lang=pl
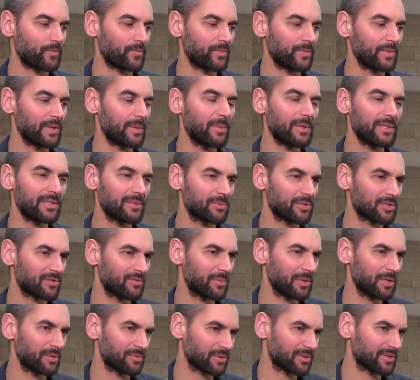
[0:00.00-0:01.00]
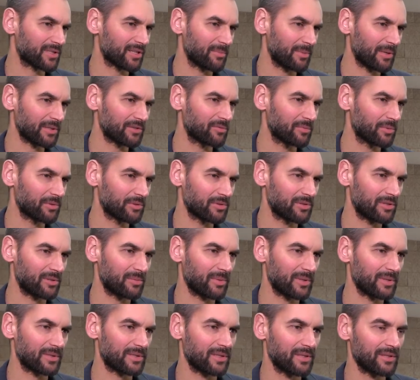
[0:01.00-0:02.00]
Nie będę może wymieniał tych schematów, bo to nie
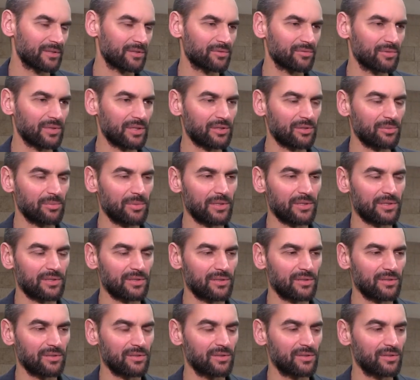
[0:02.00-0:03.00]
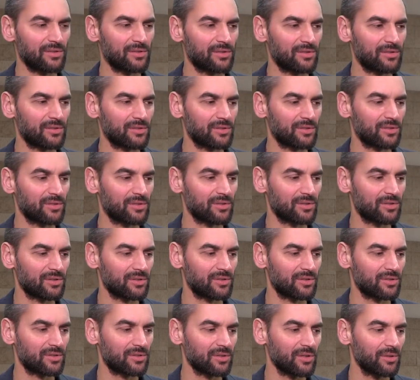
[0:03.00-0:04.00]
ma sensu, natomiast y,
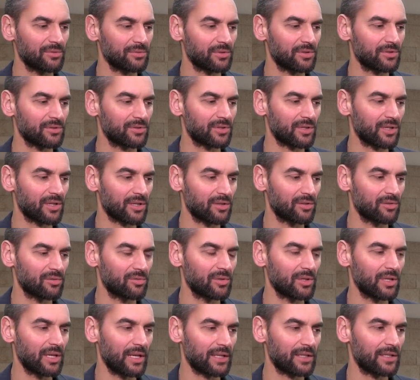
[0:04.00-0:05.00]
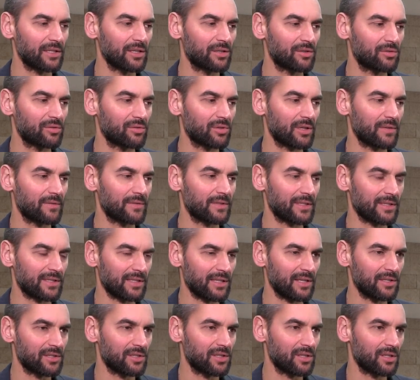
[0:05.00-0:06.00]
są to z reguły leki, które w
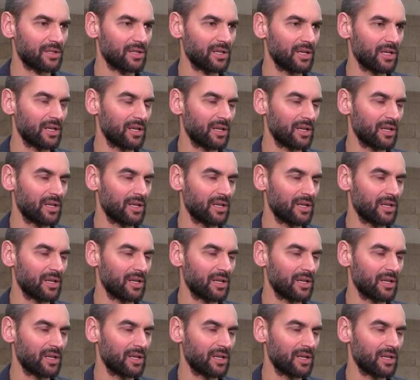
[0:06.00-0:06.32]
zasadzie